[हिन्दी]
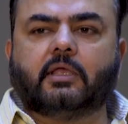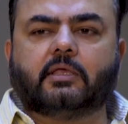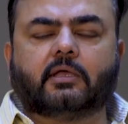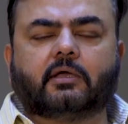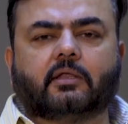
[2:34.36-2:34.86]

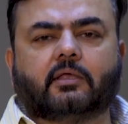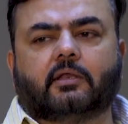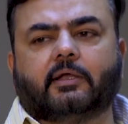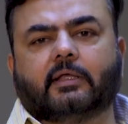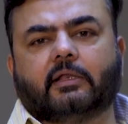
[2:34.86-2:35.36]
एक एक करके
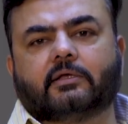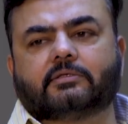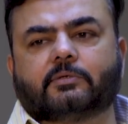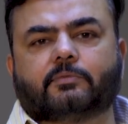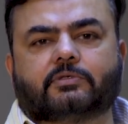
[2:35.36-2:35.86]
रिटेल
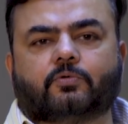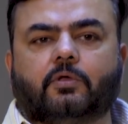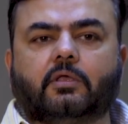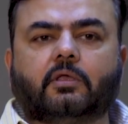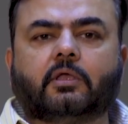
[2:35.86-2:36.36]
कस्टमर्स को
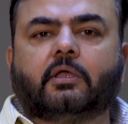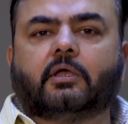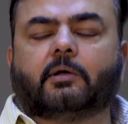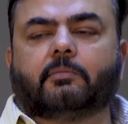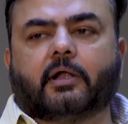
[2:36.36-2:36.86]
ही
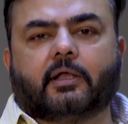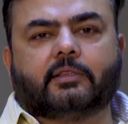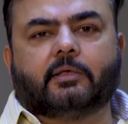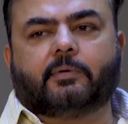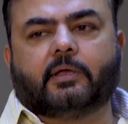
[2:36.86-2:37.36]
हम गाड़ी
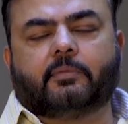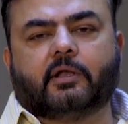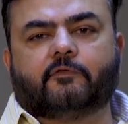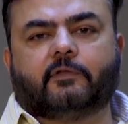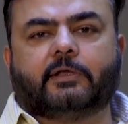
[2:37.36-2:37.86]
दे पाए
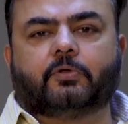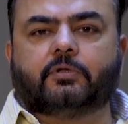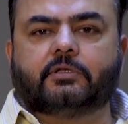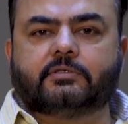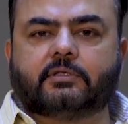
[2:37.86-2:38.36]
बड़े फ्लीट
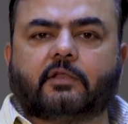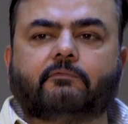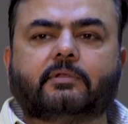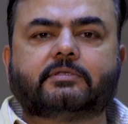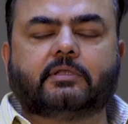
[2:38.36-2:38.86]
ओनर्स
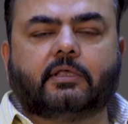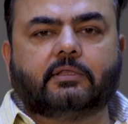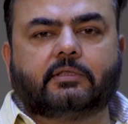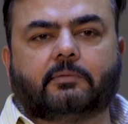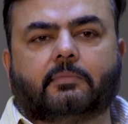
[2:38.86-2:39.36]
कन्विंस
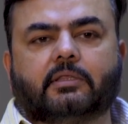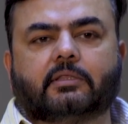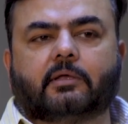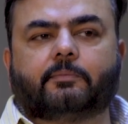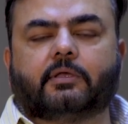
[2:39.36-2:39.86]
नहीं थे
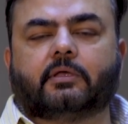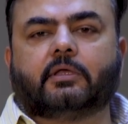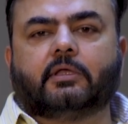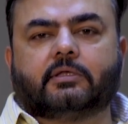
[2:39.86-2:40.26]
महिंद्रा पे